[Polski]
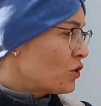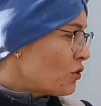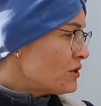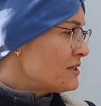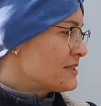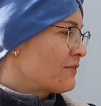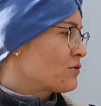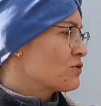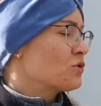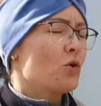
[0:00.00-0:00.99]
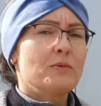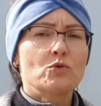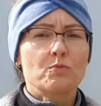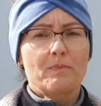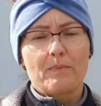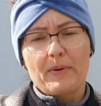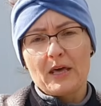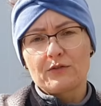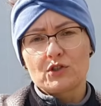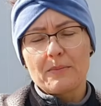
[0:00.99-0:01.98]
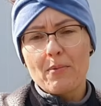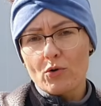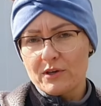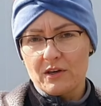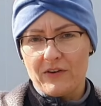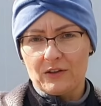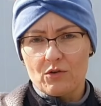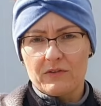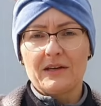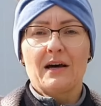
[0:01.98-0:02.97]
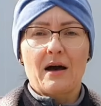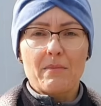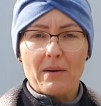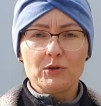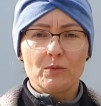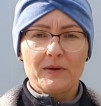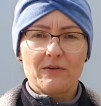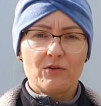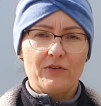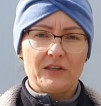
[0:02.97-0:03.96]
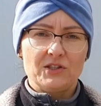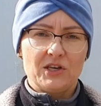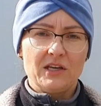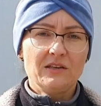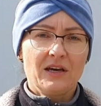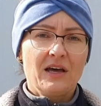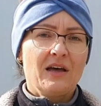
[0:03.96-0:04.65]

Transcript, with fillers: no i zawiązują mi już pierwsze pąki kwiatowe, a mamy dopiero kwiecień,